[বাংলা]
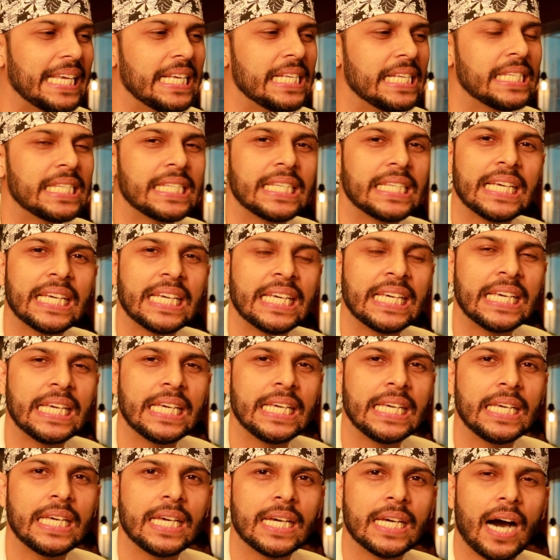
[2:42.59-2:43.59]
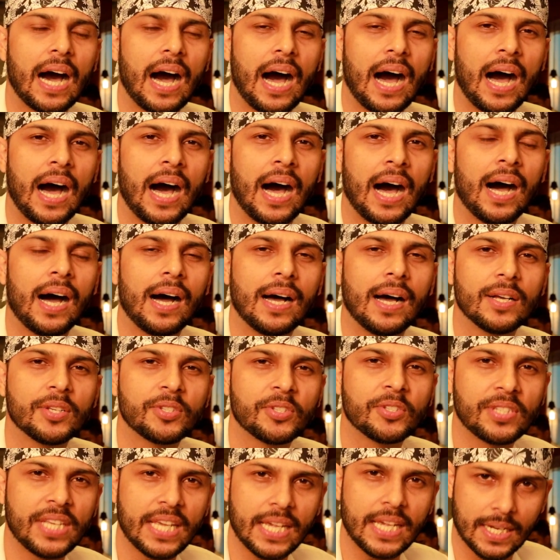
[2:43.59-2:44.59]
ইজ হি আ
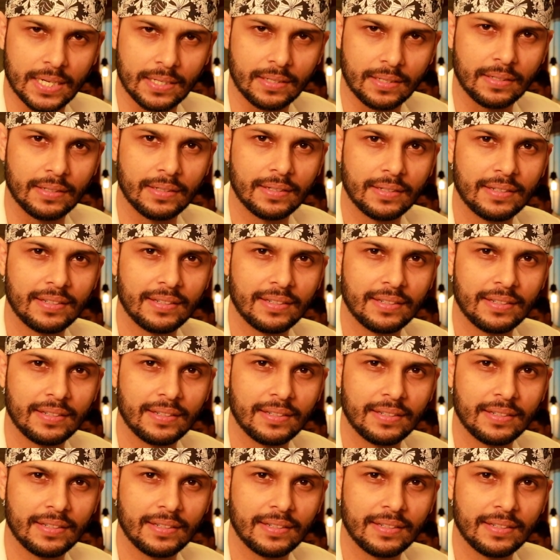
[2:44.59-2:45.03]
সিঙ্গার